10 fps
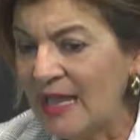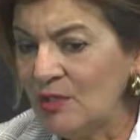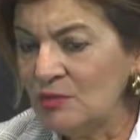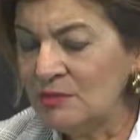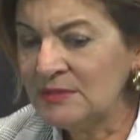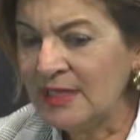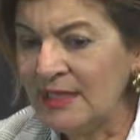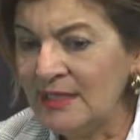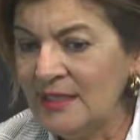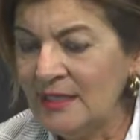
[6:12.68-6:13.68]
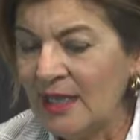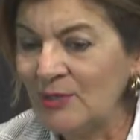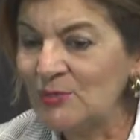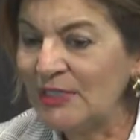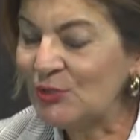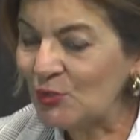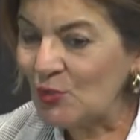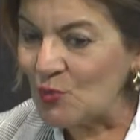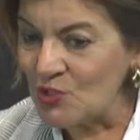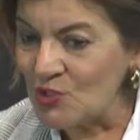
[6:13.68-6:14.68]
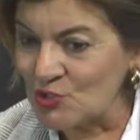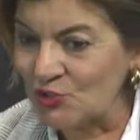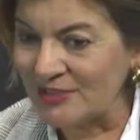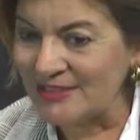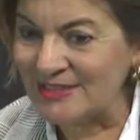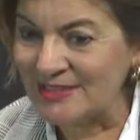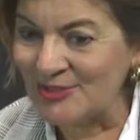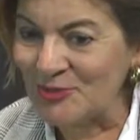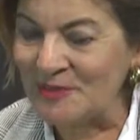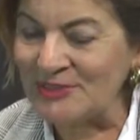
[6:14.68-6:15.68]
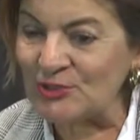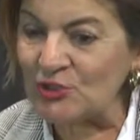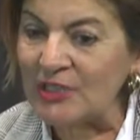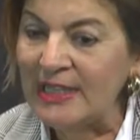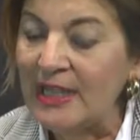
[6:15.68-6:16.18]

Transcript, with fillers: hay un, hay, hay un dato curioso que te comento.